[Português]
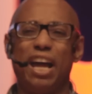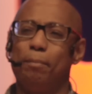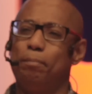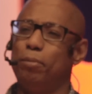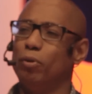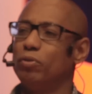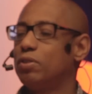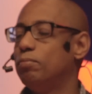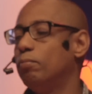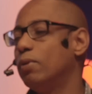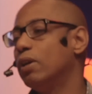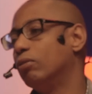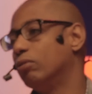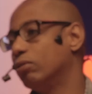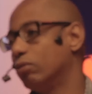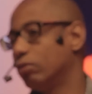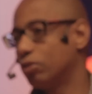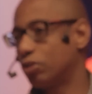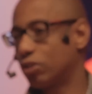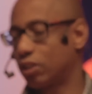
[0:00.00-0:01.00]
Apple. Meu,
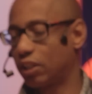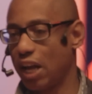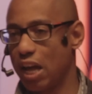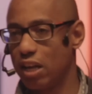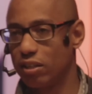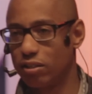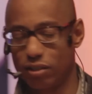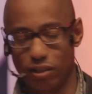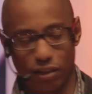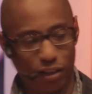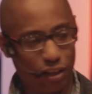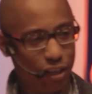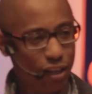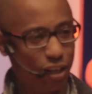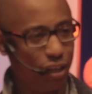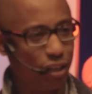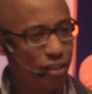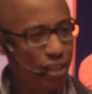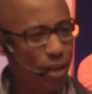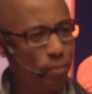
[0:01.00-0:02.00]
esquece.
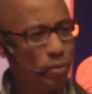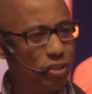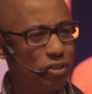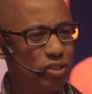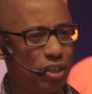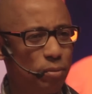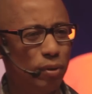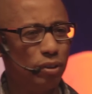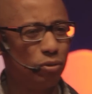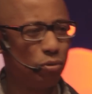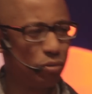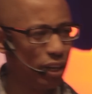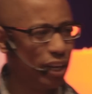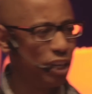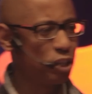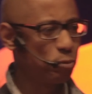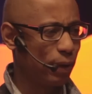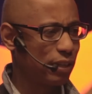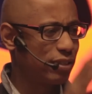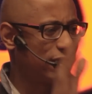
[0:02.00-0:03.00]
Sabe, você já manda o
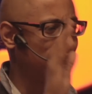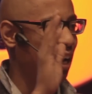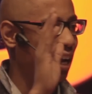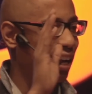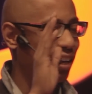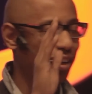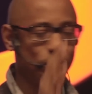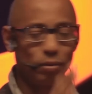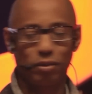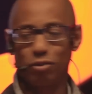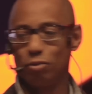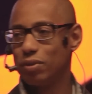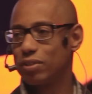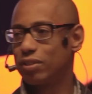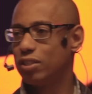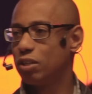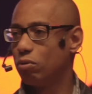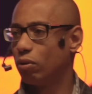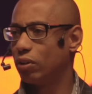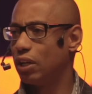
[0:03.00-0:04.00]
cliente passear, né? Como assim
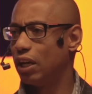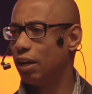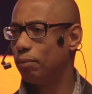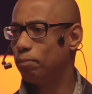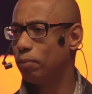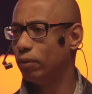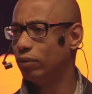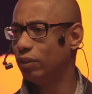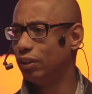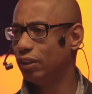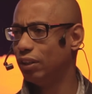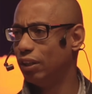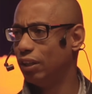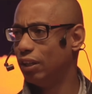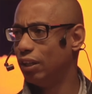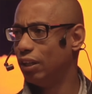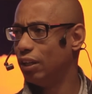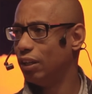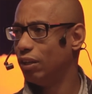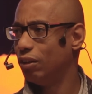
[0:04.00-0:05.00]
igual da Apple?
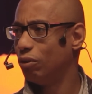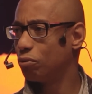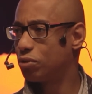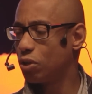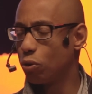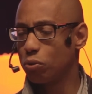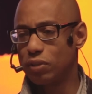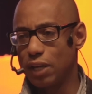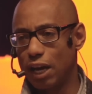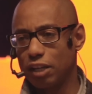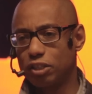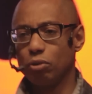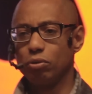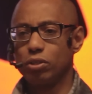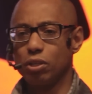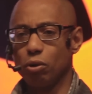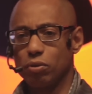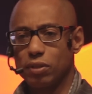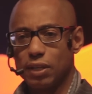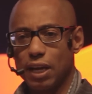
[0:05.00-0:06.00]
O seu site é o
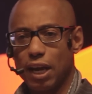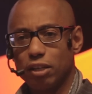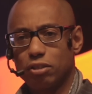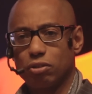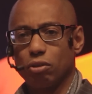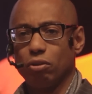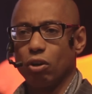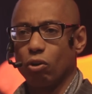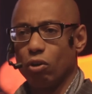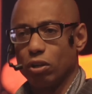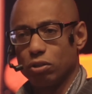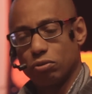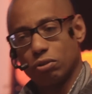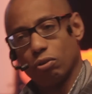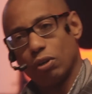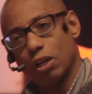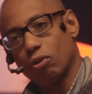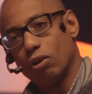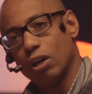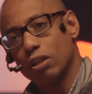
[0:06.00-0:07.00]
seu site, seu negócio é o seu
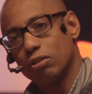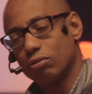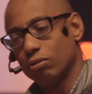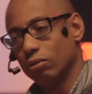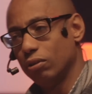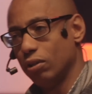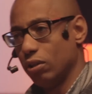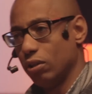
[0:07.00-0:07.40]
negócio,